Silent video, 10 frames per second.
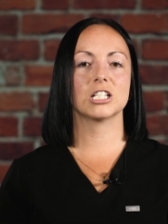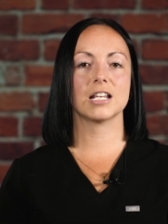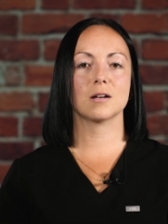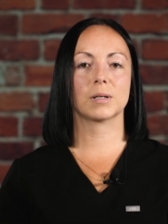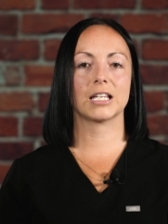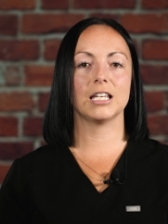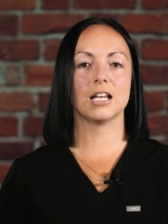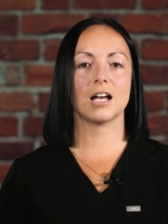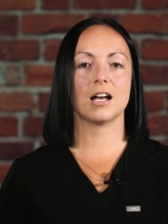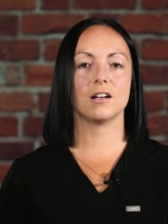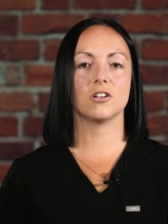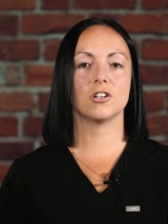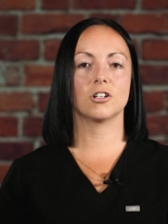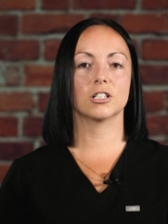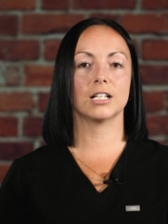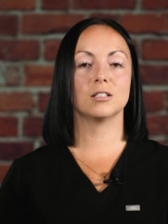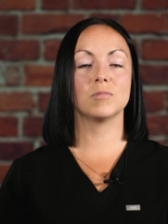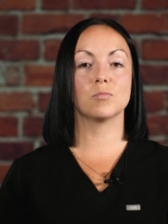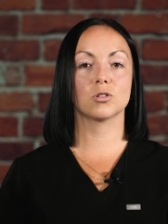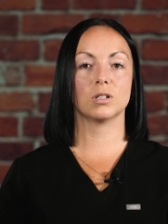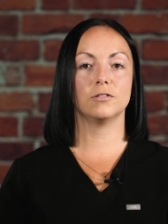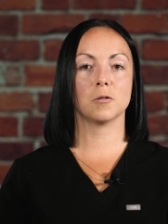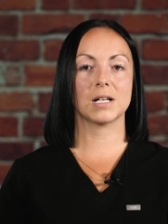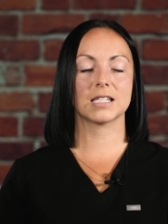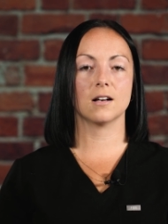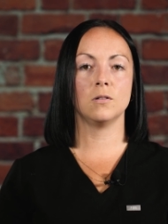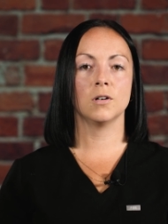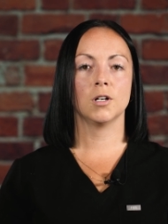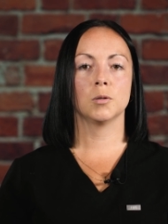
j'ai appris à euh, connaître mes besoins de formation,